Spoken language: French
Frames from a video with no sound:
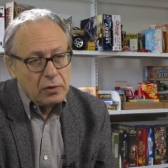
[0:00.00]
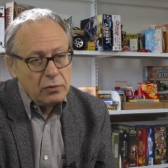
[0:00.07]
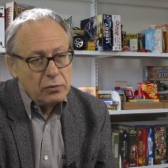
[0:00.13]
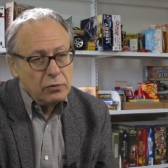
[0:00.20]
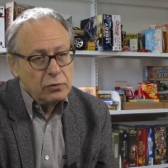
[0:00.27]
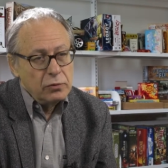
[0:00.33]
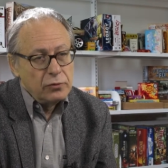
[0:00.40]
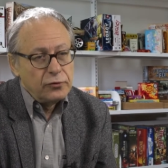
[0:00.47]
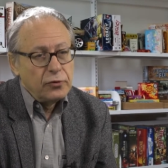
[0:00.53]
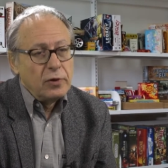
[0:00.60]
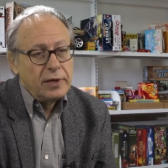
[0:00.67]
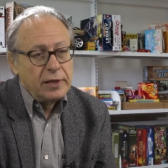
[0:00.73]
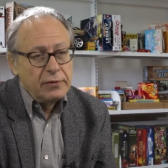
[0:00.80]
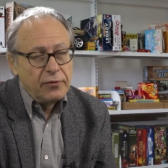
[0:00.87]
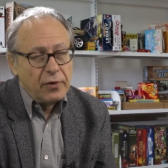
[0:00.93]
une
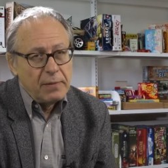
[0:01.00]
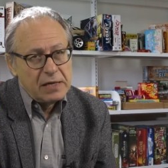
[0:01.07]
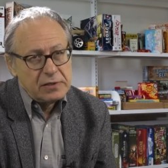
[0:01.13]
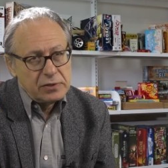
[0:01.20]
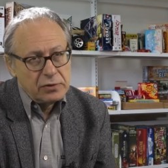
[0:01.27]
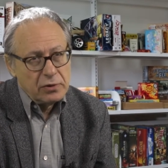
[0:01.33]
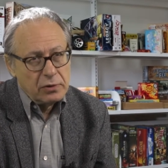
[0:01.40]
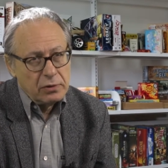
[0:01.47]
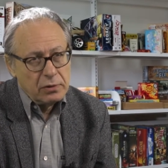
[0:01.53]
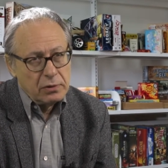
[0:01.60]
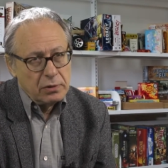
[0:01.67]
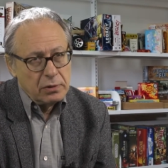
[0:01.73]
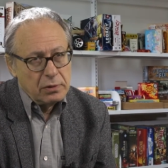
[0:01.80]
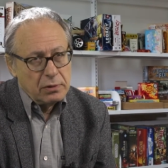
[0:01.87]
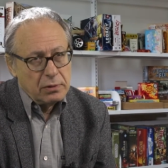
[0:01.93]
solide
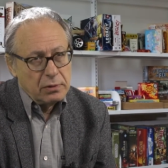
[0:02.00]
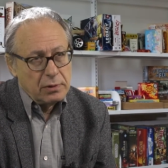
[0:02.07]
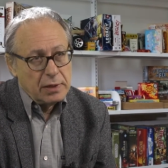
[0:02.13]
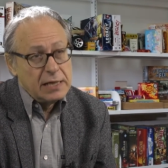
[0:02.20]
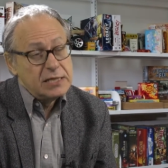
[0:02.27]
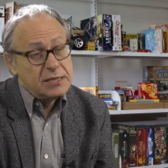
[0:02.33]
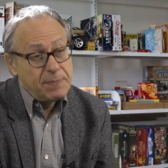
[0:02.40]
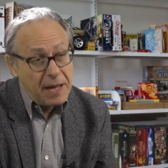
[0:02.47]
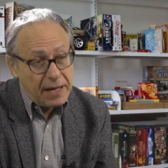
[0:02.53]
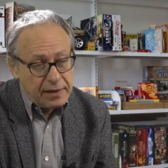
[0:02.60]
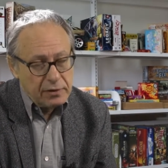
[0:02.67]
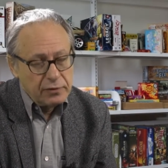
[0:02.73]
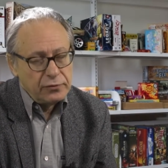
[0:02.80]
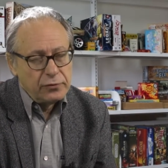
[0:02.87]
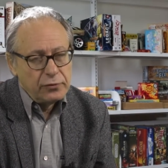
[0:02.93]
formation,
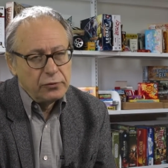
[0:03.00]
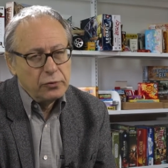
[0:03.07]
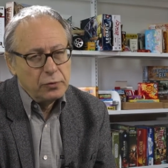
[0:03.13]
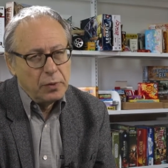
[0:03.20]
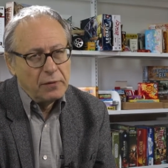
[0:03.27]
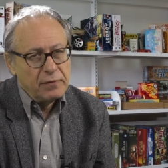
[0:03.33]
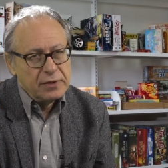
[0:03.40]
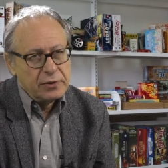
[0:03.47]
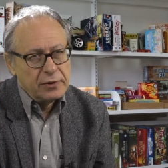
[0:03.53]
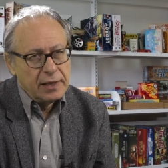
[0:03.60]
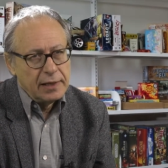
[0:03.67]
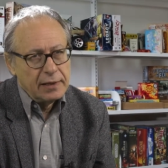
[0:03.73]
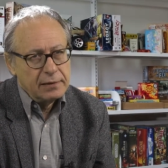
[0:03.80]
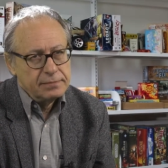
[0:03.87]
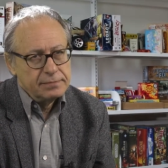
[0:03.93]
expérience surtout professionnelle.